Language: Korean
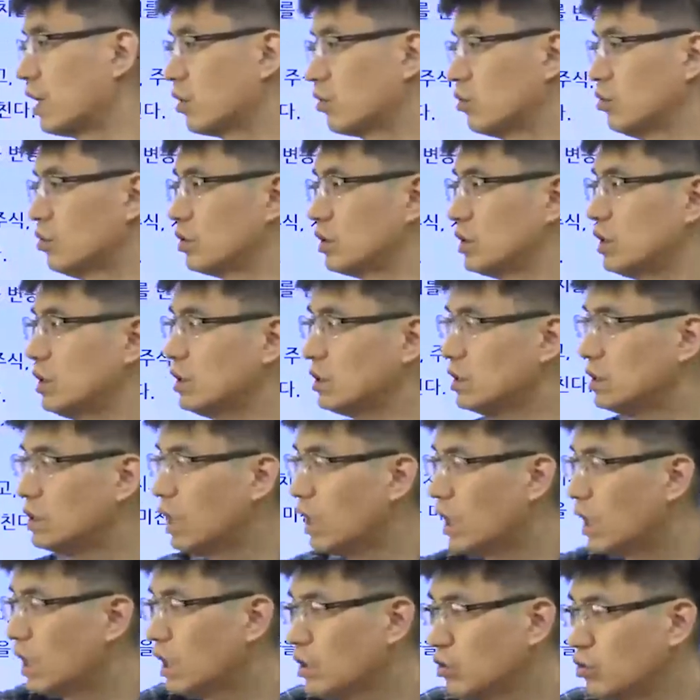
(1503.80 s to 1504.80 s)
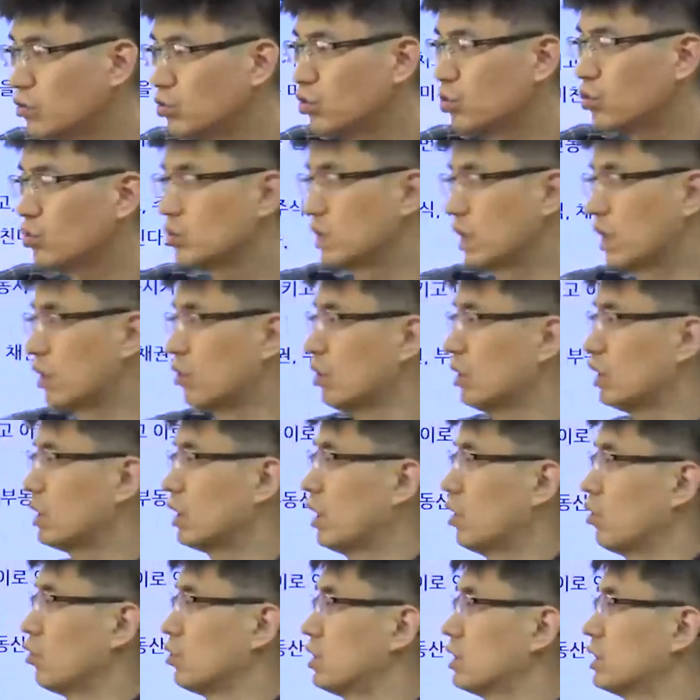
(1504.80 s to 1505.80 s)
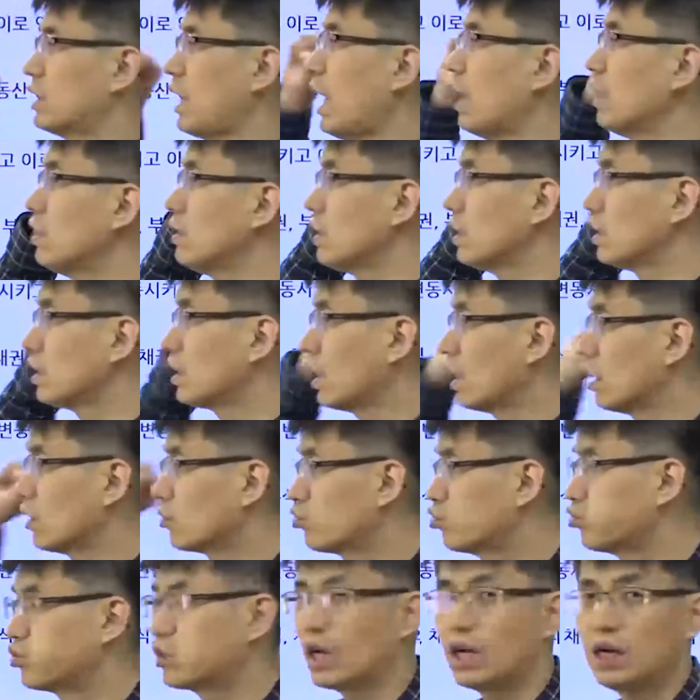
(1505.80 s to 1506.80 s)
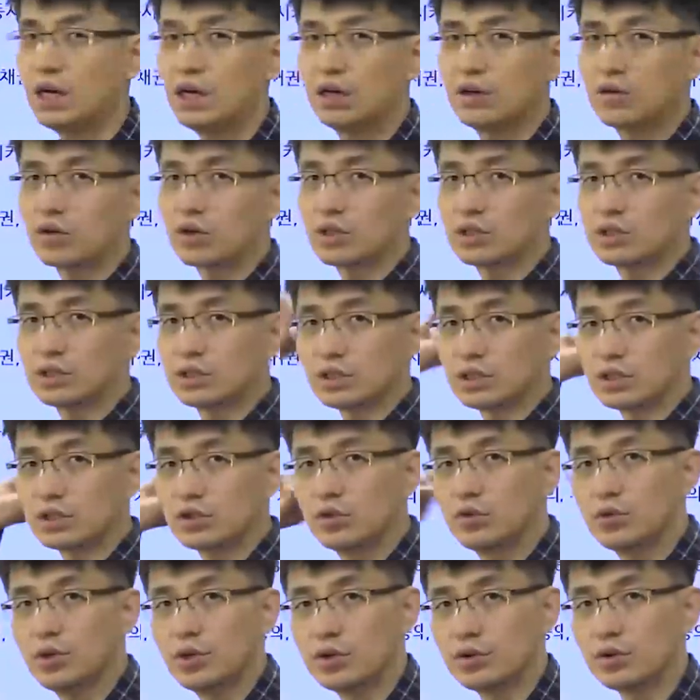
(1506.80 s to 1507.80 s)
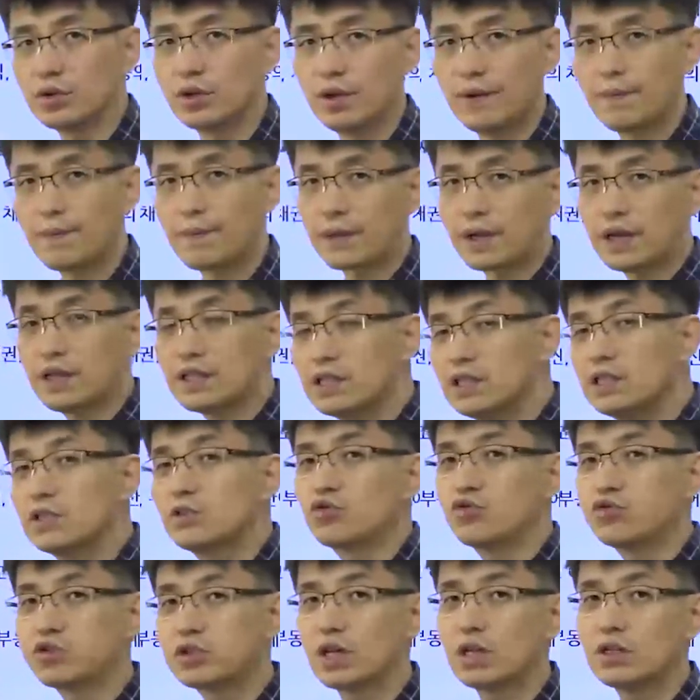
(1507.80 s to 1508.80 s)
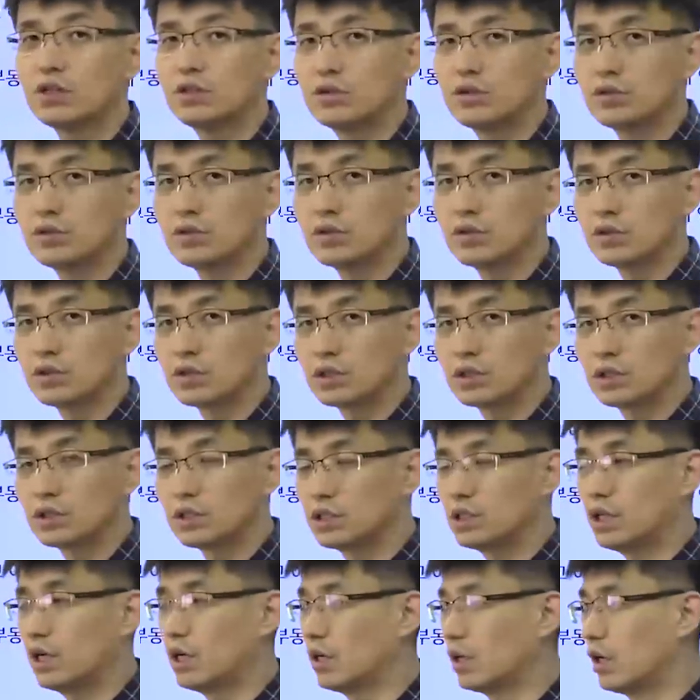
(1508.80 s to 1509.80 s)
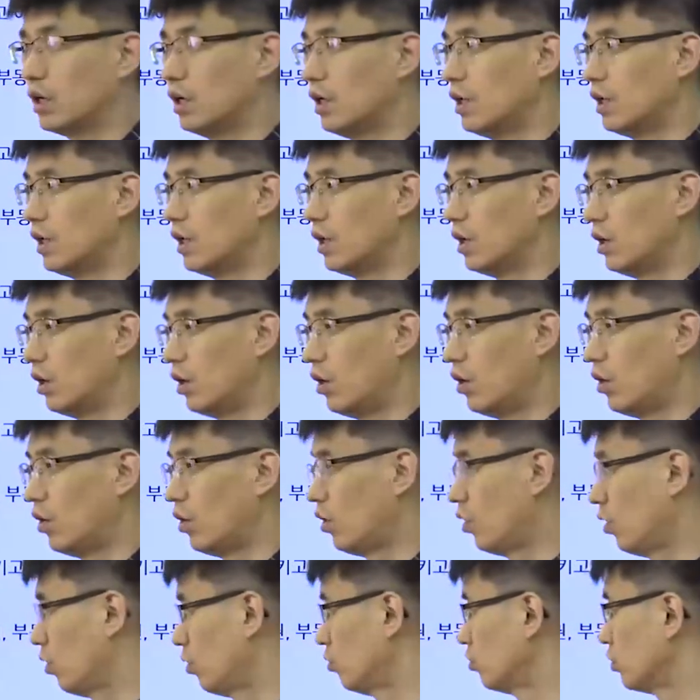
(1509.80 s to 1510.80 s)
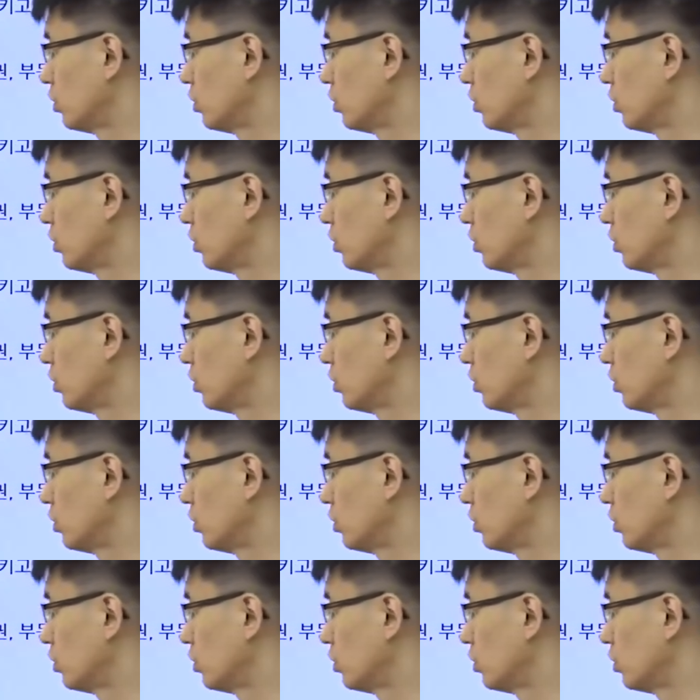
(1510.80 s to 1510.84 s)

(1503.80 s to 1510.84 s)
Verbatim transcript: 하고 이 은행에 있는 돈을 자꾸 해다가 어디 다른 데다가 투자하려고 그러겠지. 그러면 그러니까 이 투자는 그냥 어,